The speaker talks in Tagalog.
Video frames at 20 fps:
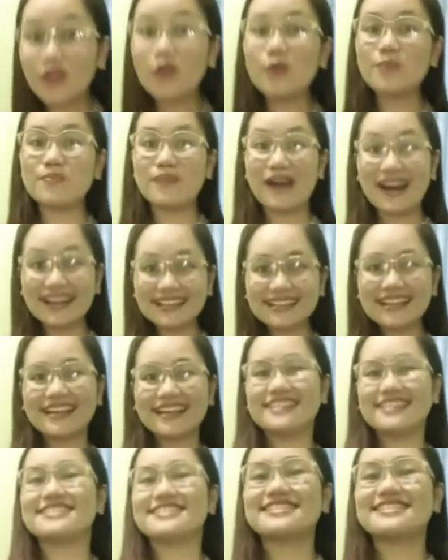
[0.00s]
o
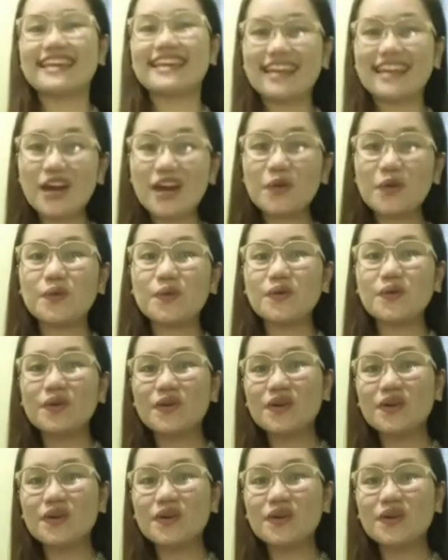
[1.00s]
pagsayaw.